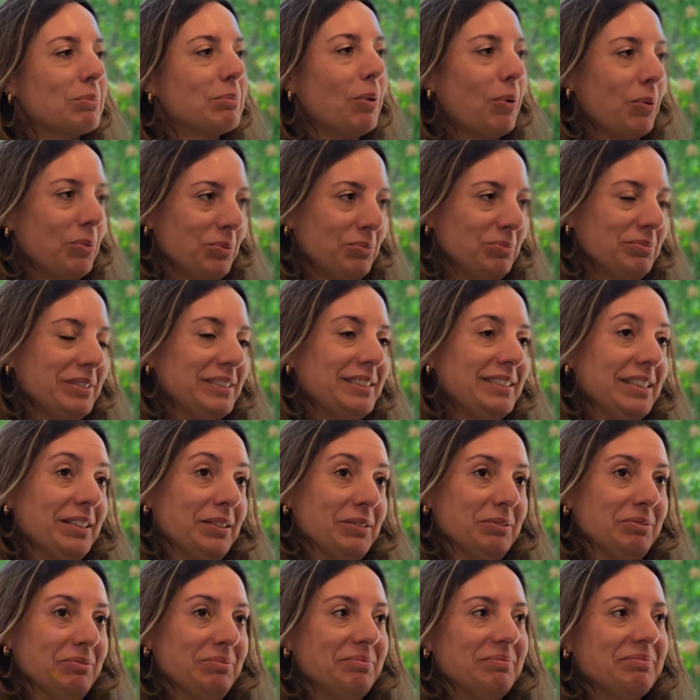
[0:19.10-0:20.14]
Bom,
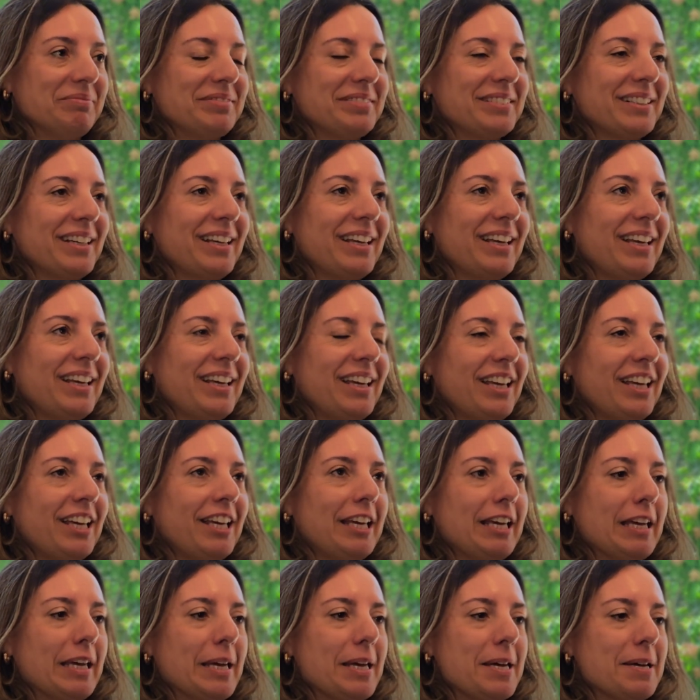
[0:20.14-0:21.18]
então,
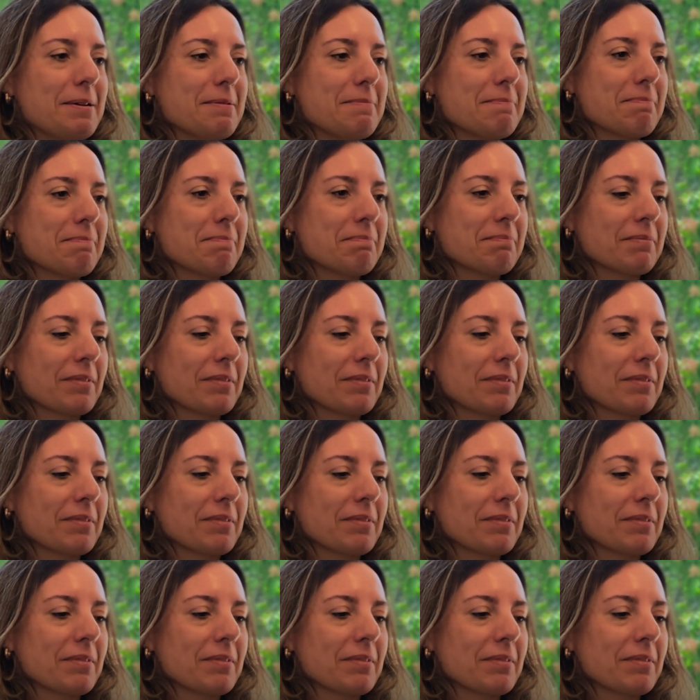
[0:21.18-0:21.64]
é...